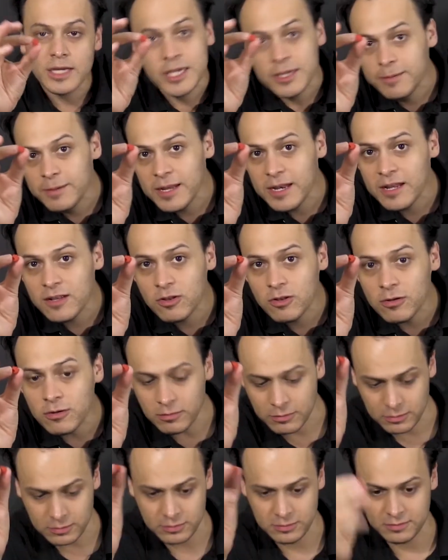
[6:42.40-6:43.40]
y vienen
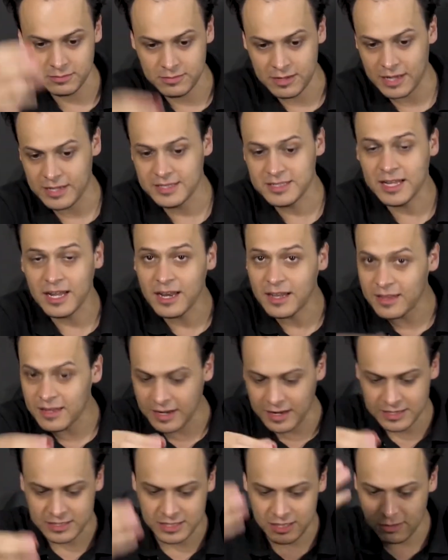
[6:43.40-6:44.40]
dos. Ahí está la
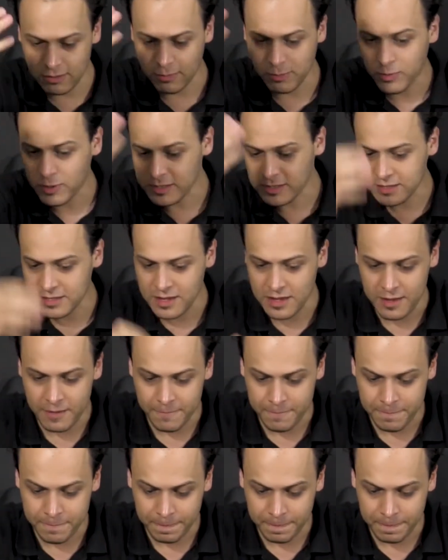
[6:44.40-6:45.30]
del ganchito puesta.